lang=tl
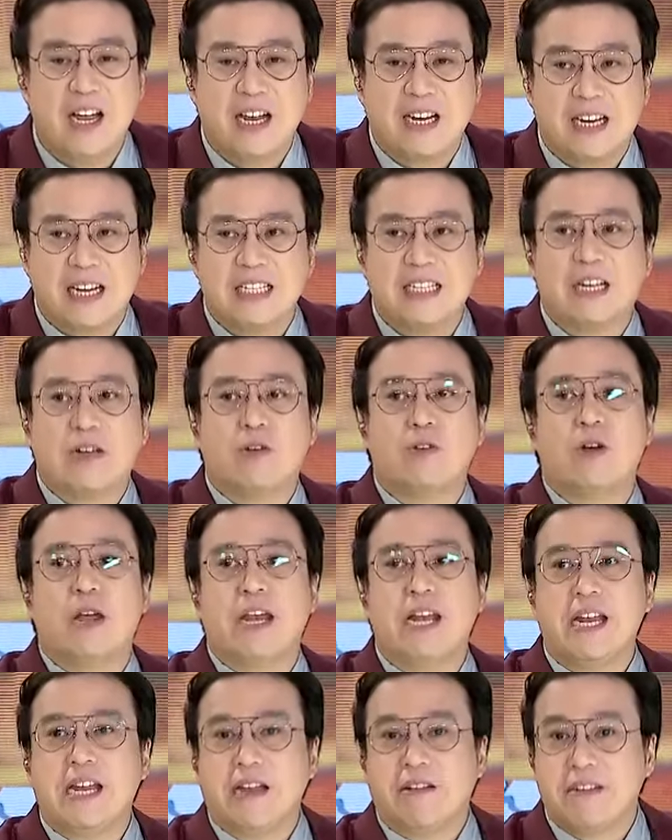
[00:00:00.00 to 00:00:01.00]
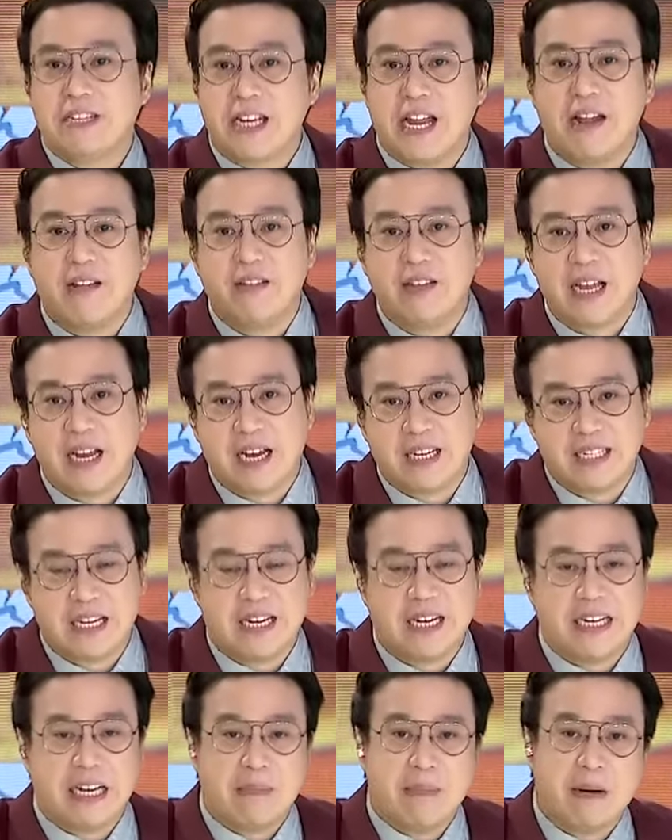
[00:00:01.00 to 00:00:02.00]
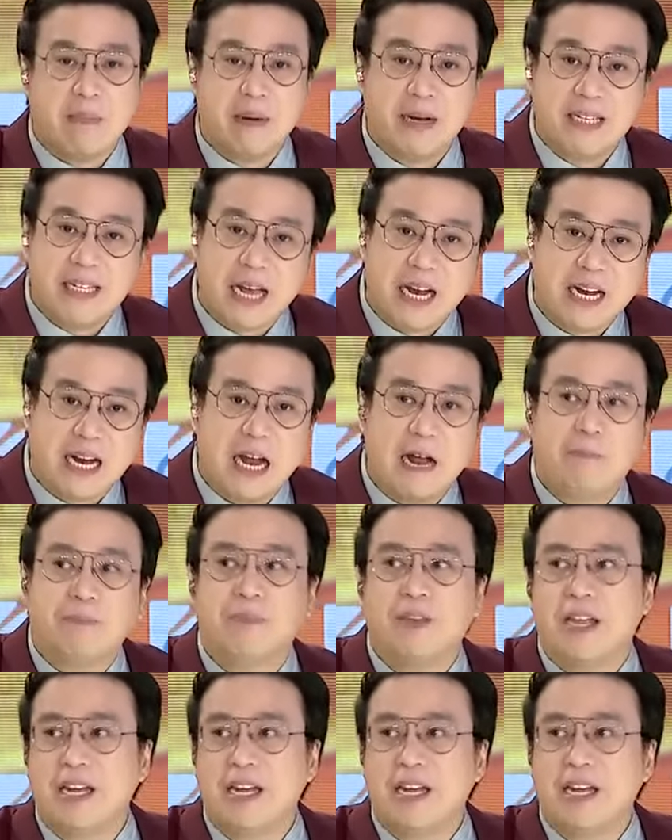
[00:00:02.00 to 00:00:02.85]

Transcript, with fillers: Kasi kung hindi ka residente kasi nasa ibang bansa ka,